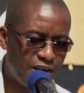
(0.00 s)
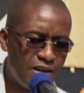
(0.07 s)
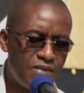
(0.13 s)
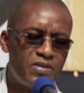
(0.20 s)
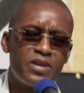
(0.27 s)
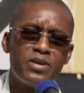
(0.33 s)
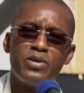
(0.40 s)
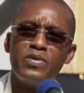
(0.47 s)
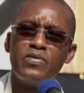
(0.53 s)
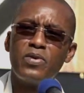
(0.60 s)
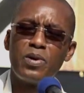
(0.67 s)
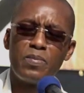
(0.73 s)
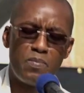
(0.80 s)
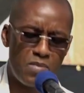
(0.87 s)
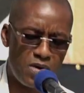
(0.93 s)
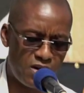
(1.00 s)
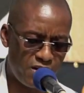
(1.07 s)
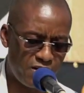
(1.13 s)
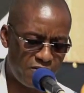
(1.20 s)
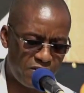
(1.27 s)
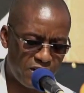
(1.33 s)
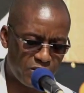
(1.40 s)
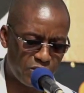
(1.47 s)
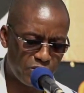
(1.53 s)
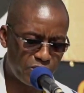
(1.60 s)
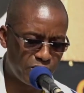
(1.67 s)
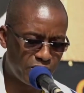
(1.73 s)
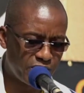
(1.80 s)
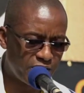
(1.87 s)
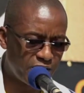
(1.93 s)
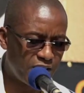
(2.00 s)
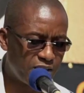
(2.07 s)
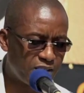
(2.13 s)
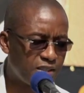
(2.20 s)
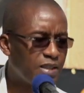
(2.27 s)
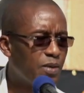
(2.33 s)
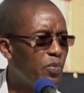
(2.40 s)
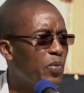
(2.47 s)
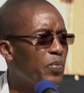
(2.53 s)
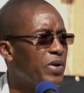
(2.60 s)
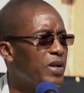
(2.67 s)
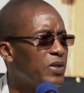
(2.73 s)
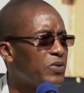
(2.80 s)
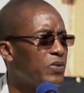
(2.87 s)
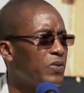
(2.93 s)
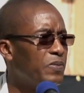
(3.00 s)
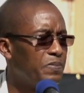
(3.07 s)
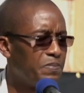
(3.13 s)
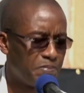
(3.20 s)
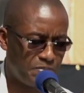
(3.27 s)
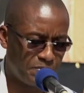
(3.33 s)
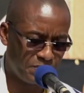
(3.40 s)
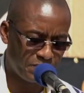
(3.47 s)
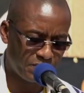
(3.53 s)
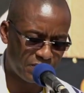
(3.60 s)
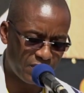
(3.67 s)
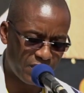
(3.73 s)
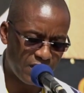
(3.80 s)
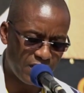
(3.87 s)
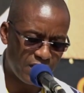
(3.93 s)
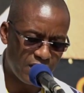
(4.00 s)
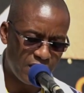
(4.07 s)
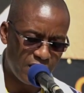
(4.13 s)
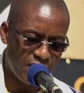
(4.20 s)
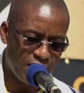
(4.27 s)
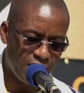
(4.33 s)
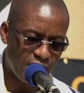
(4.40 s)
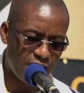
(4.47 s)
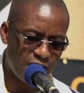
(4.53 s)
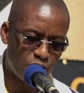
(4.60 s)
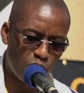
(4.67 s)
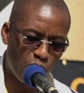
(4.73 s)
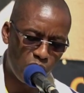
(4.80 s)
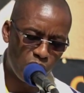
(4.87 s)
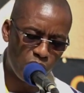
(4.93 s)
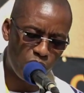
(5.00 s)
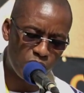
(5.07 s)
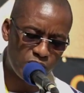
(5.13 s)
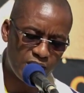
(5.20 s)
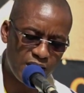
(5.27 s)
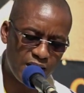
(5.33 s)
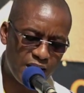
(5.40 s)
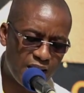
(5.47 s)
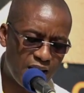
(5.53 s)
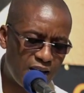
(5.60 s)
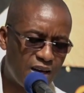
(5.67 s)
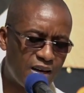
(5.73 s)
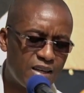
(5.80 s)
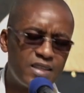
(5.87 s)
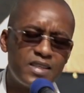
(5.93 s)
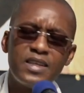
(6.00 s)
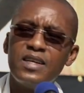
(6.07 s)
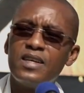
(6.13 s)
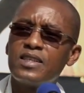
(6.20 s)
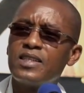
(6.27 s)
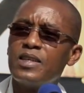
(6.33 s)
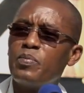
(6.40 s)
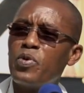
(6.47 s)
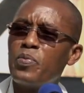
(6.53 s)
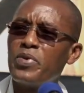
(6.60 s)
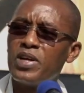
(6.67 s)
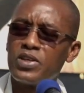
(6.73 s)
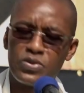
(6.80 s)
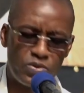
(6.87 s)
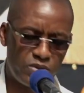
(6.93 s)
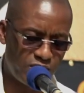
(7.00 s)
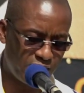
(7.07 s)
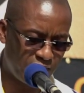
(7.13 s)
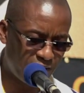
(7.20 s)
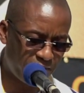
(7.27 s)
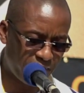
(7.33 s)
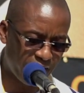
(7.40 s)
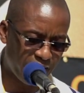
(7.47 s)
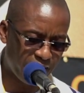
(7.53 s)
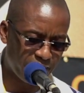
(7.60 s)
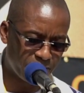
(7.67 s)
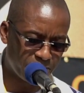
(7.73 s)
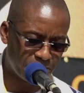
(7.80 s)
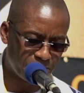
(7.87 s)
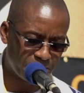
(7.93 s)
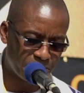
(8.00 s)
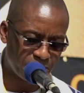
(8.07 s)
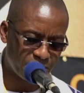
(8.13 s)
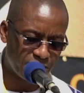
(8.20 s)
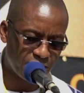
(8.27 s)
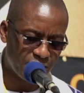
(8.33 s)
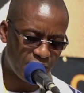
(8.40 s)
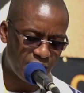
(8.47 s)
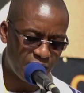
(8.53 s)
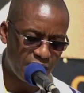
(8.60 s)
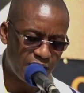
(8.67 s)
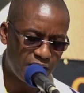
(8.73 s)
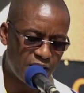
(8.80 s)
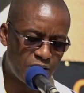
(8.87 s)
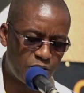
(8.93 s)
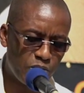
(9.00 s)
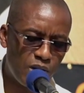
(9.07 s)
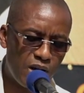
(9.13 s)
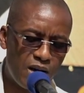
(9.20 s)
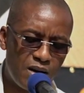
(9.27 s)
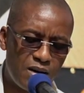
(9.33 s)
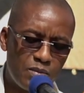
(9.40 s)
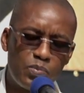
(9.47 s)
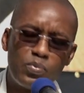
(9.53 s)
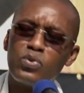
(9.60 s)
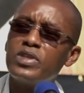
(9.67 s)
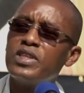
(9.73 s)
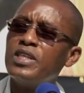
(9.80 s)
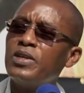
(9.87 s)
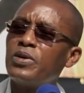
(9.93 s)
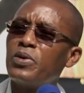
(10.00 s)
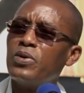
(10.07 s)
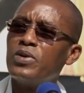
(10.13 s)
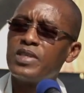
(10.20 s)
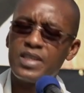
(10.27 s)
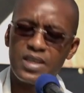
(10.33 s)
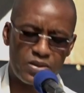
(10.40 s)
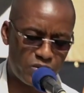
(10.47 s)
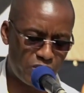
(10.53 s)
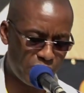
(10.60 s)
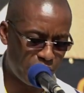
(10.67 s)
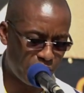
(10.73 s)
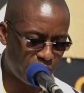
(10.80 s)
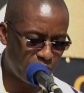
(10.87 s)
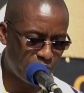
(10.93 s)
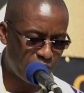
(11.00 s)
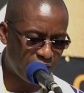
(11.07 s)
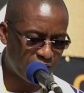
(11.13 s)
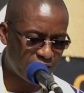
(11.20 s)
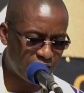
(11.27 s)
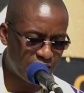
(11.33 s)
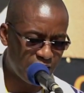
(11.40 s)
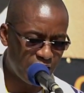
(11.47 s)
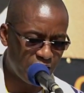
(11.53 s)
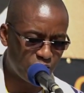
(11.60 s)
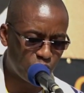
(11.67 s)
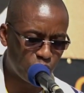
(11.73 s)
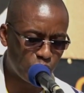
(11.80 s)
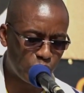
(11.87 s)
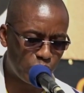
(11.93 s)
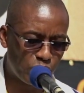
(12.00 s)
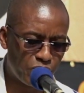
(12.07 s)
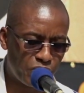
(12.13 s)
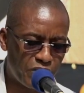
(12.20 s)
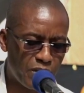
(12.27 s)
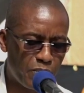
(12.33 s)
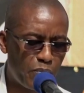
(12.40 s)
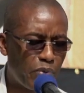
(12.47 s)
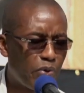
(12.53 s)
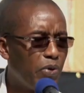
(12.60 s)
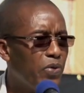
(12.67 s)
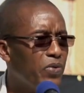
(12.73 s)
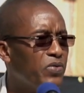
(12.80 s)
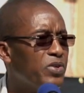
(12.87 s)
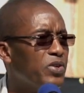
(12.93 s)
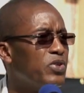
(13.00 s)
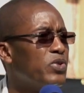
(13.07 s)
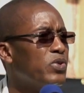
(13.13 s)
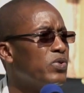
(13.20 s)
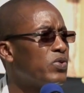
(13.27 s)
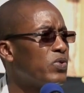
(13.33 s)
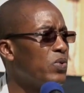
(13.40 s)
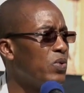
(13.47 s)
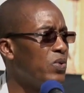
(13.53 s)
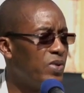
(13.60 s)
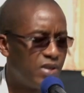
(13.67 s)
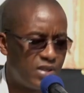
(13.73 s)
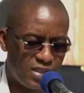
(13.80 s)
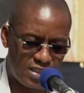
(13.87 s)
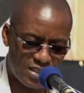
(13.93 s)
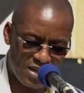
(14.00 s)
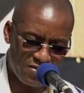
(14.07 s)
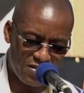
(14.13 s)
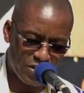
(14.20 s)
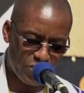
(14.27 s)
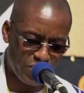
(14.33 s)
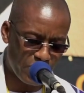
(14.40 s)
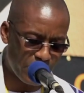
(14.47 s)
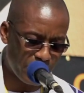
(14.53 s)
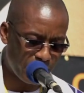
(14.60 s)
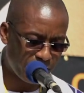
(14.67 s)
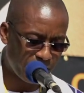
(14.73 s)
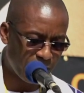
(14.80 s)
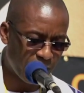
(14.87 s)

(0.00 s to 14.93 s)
levier de développement et facteur de résilience des populations. Elle est donc consacrée à la résilience des populations africaines. Et cela pour dire que le secteur de l'artisanat a toujours su faire preuve de sursaut salvateur